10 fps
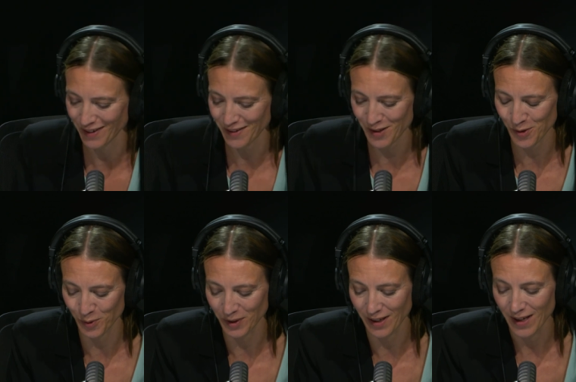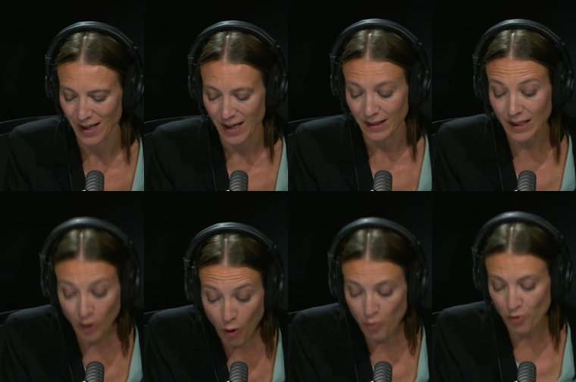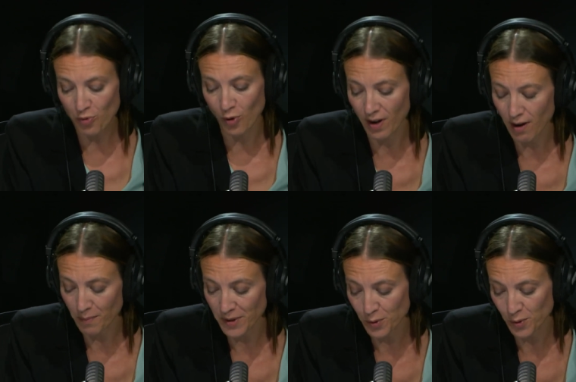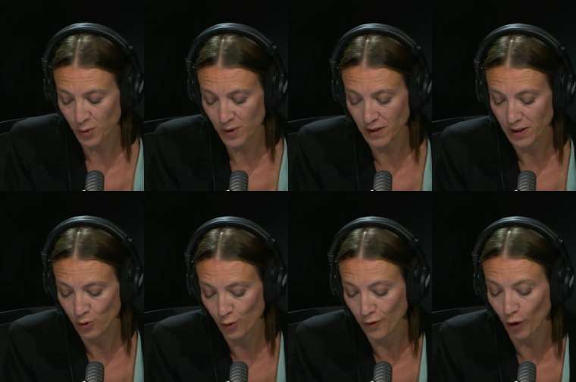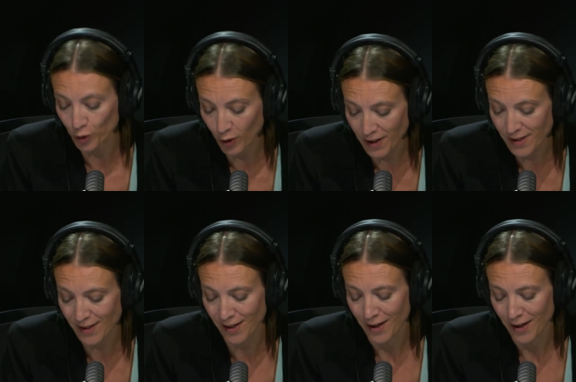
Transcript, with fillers: Hein. Ce sont des, temples pour l'art, mais ce sont aussi des lieux forteresses.